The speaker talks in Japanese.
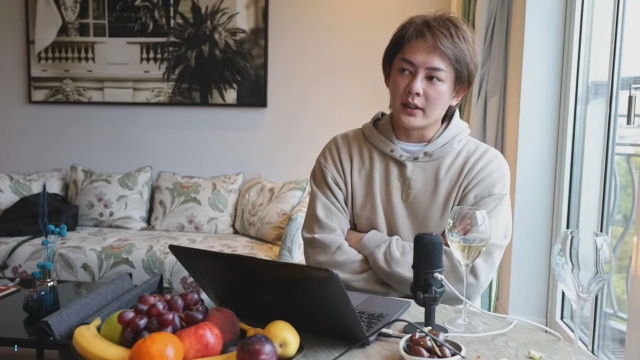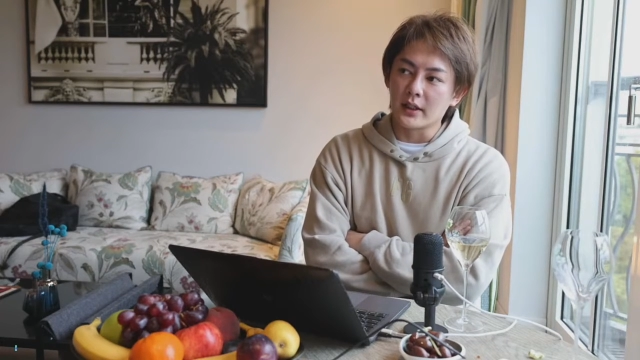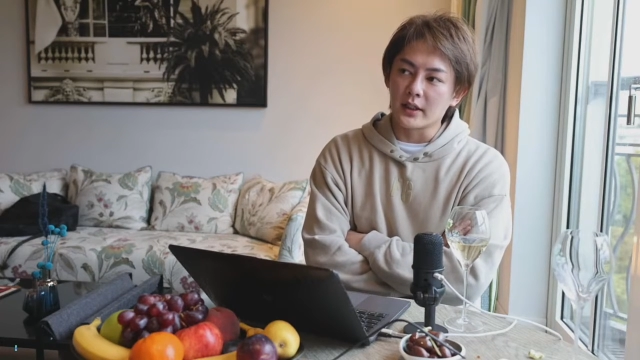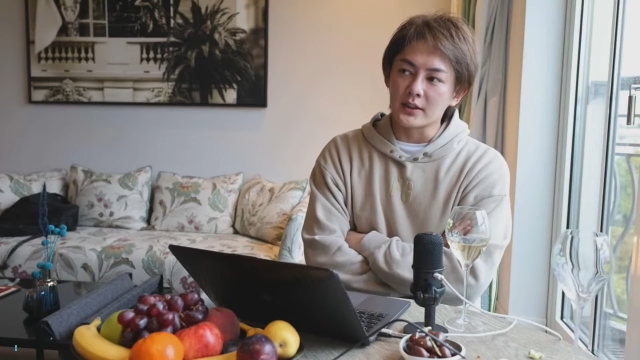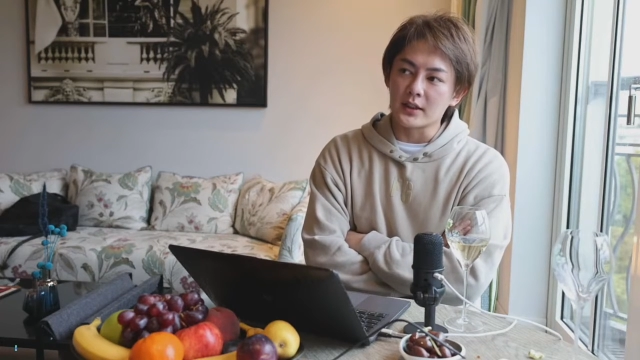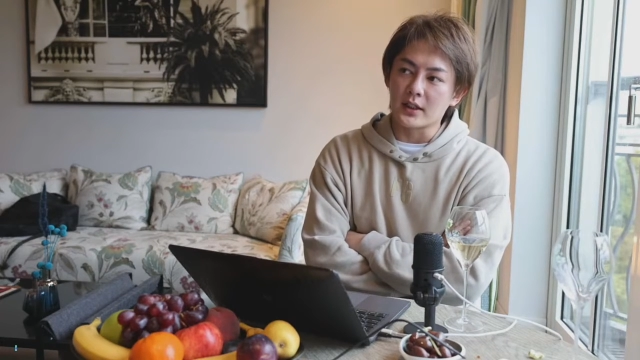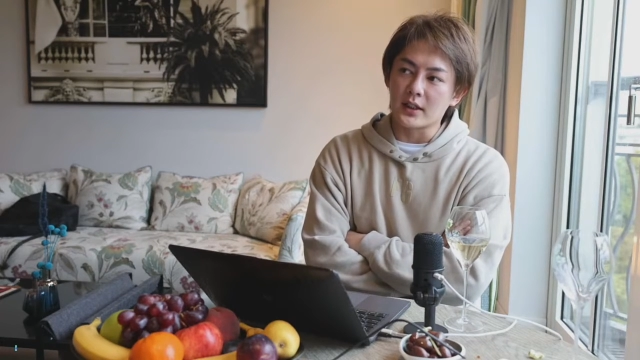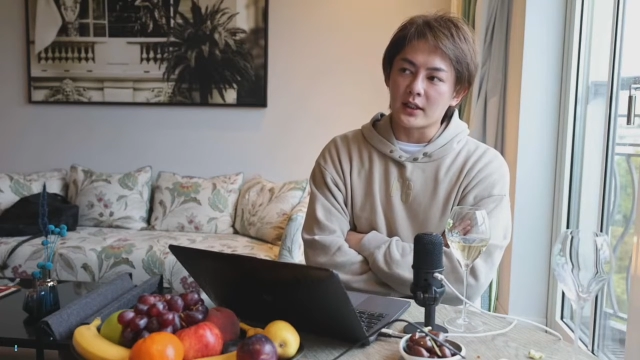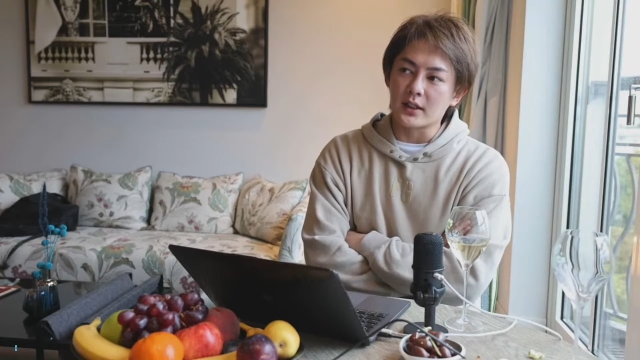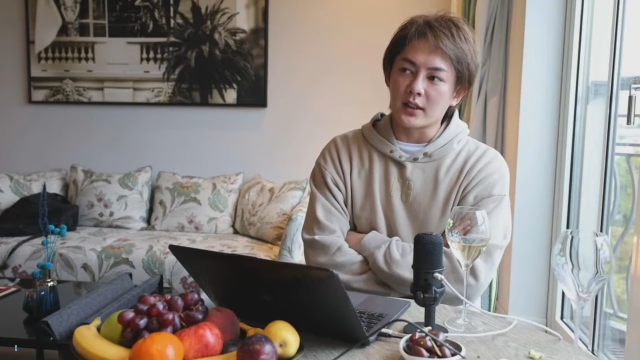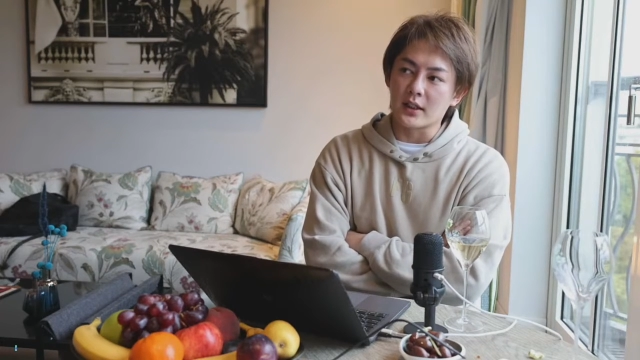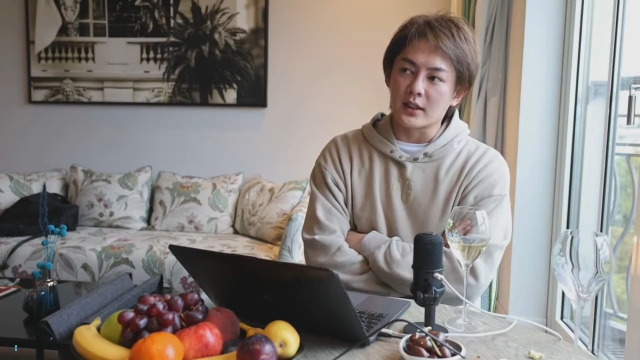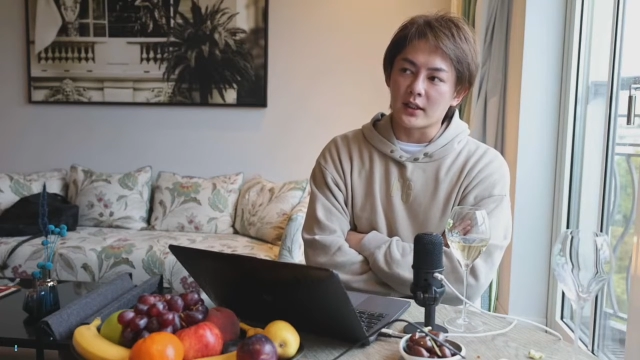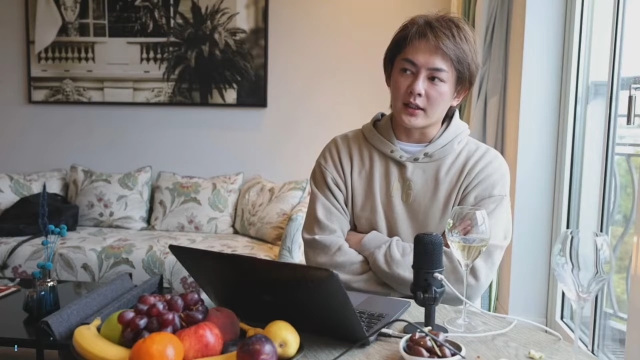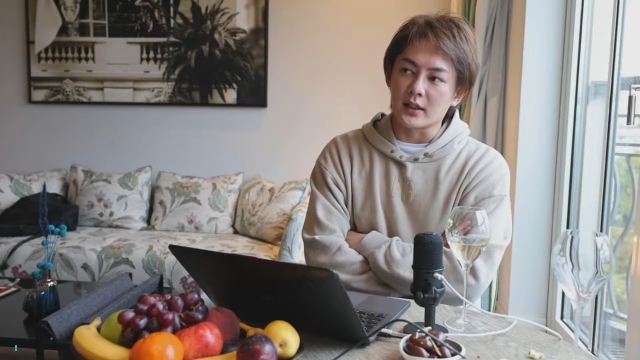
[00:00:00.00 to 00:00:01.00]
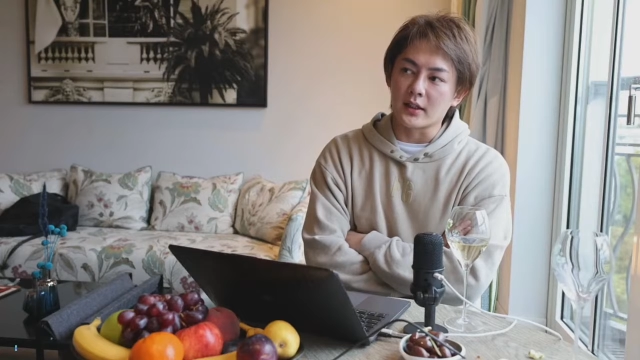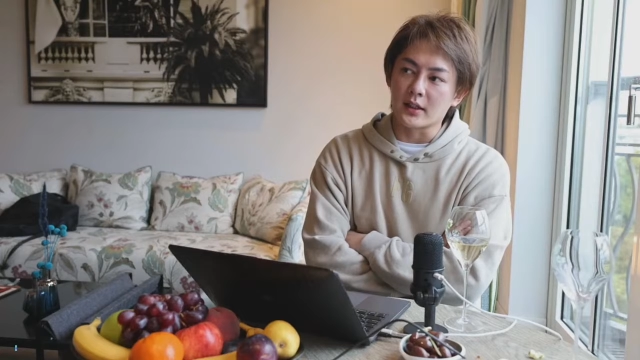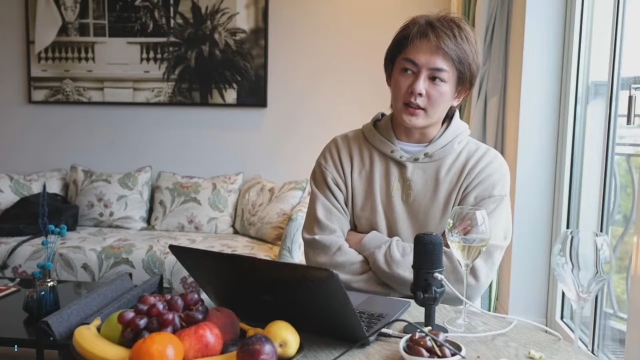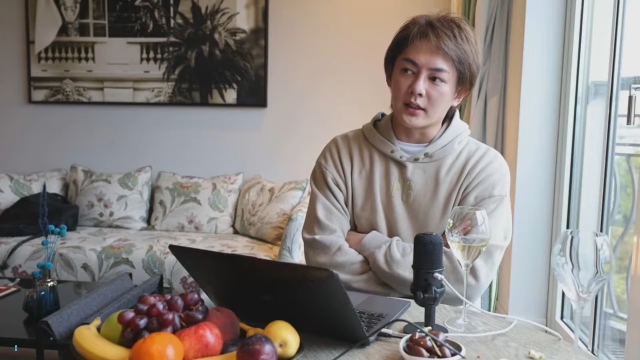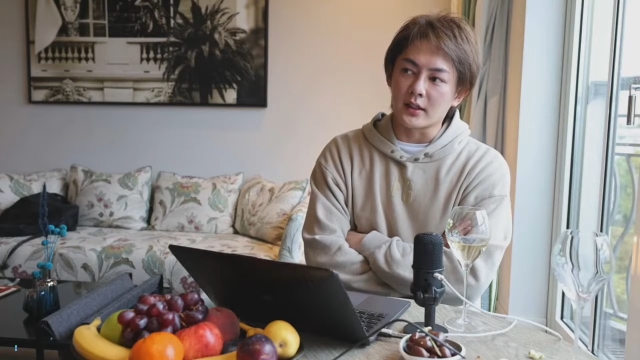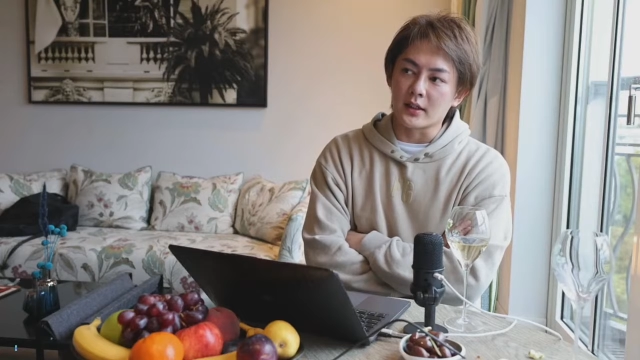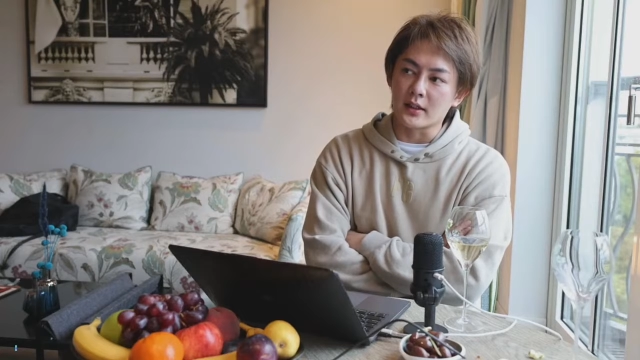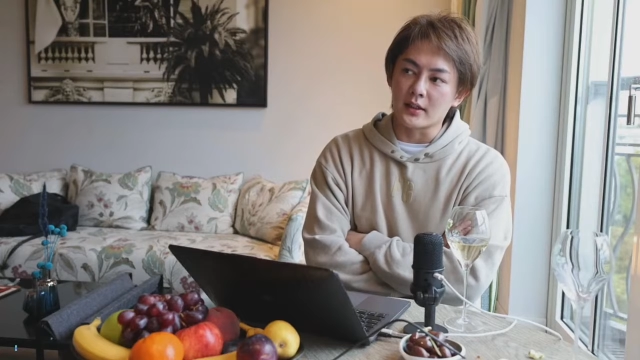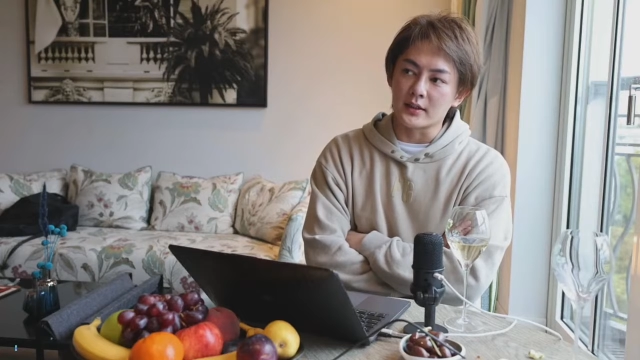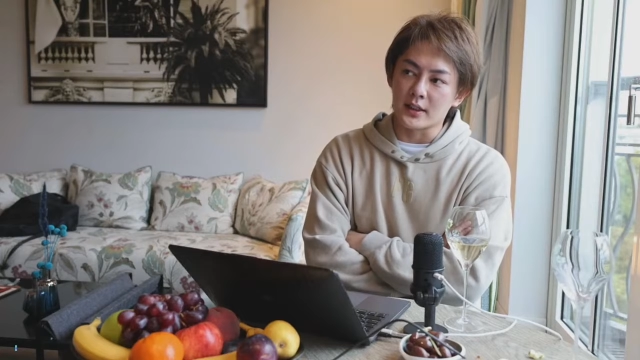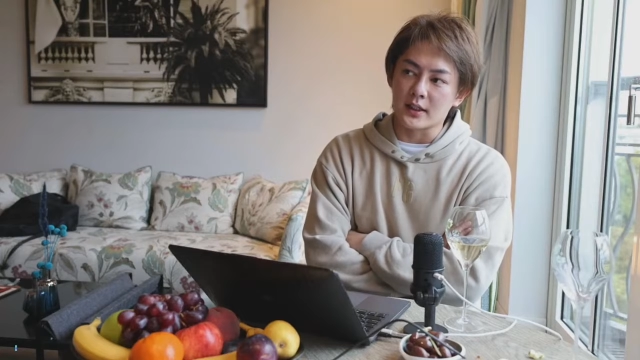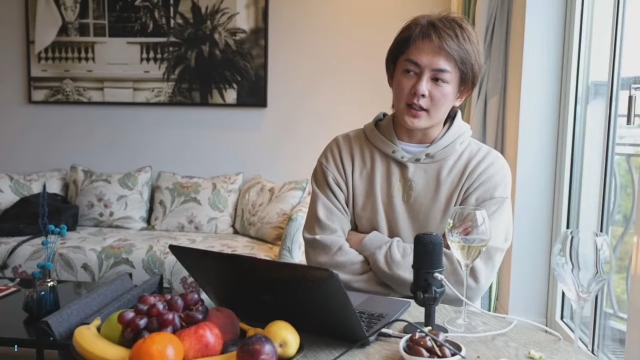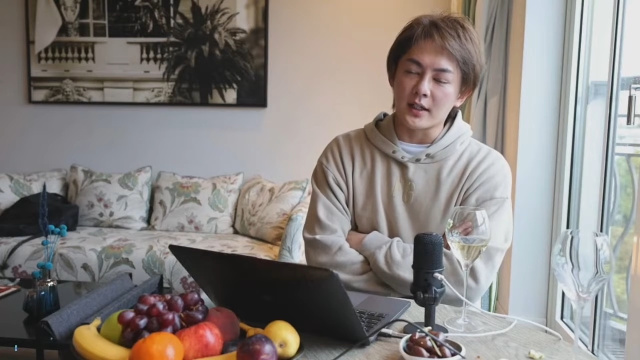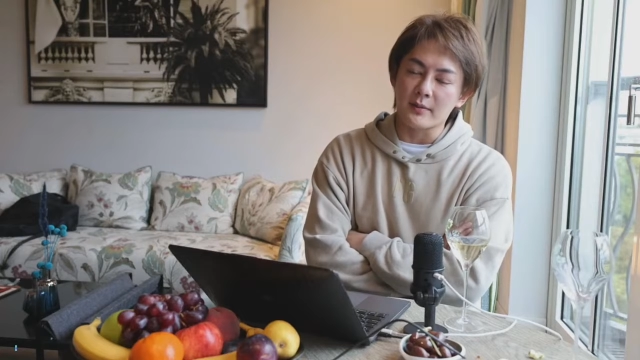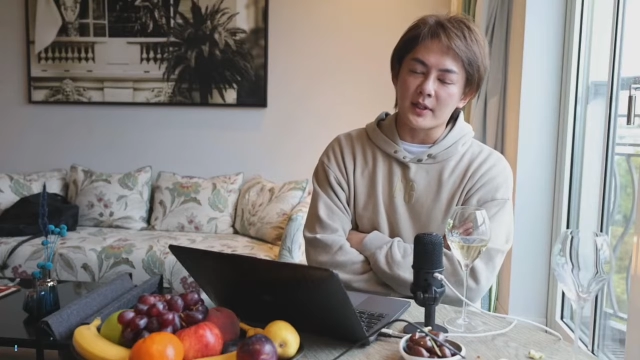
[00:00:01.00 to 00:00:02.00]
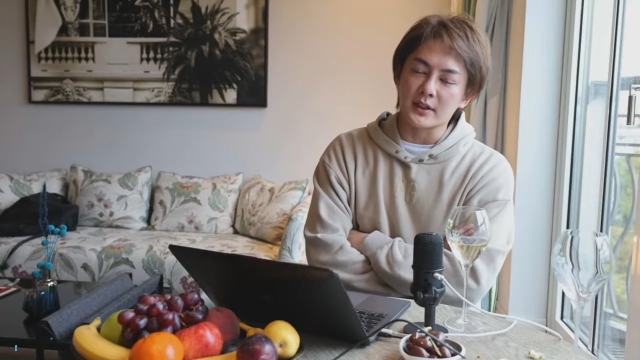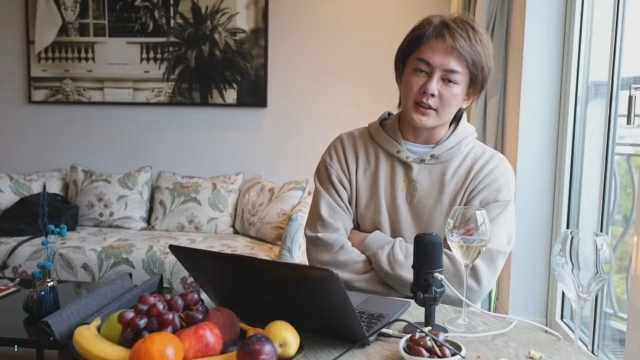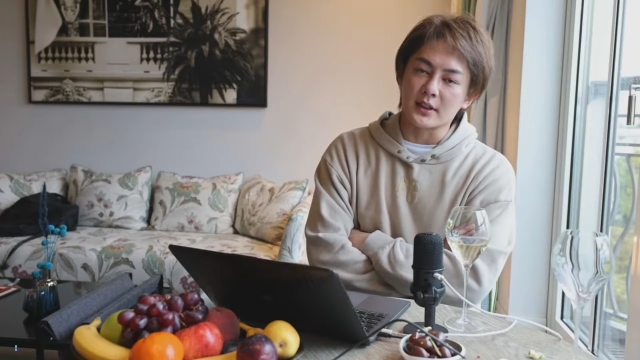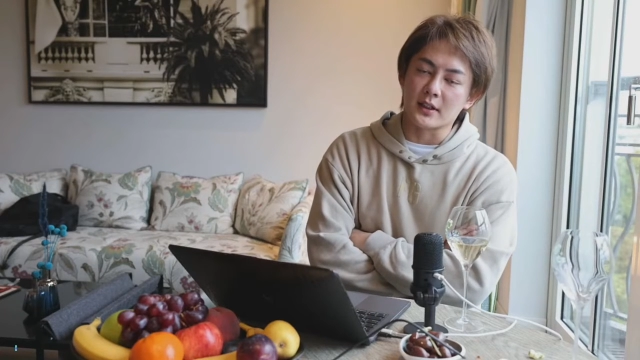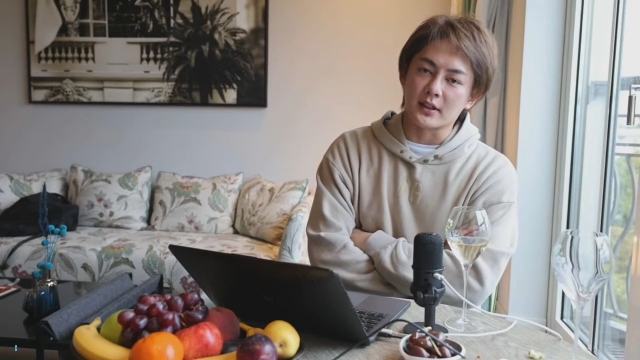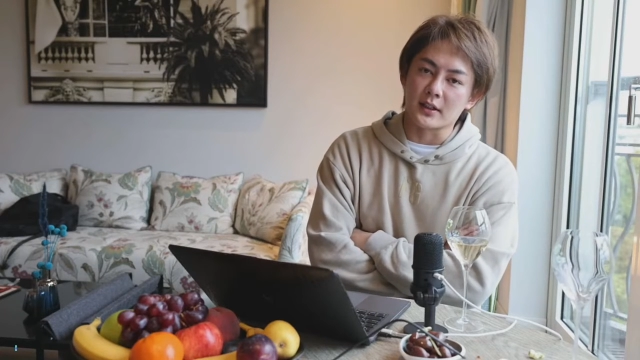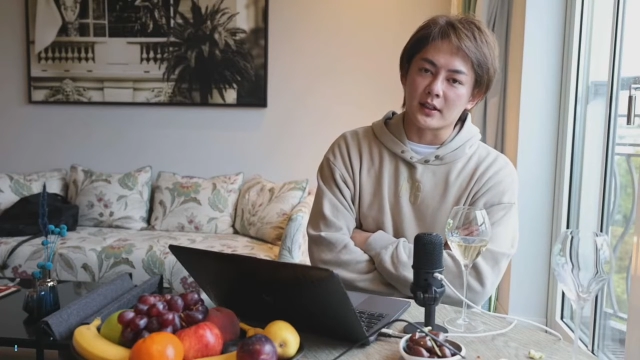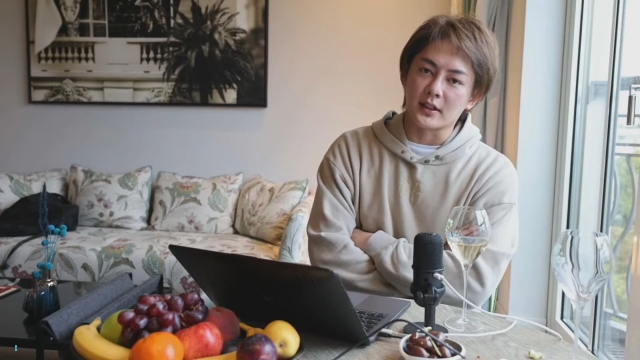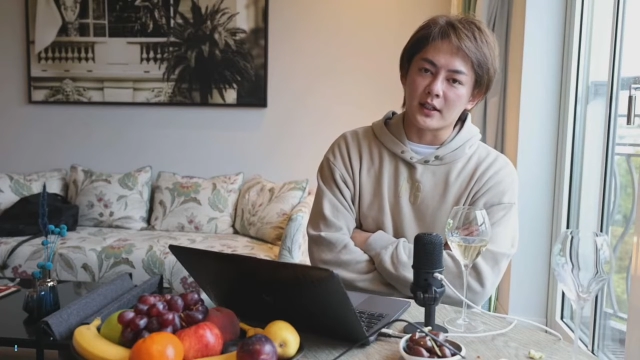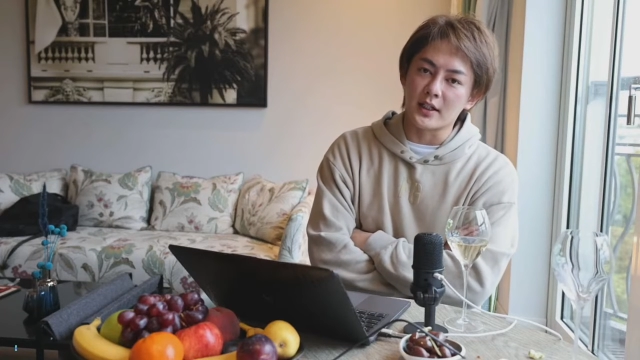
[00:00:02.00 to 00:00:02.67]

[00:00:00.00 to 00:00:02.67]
記者会見かなんかで、榊原さんがね、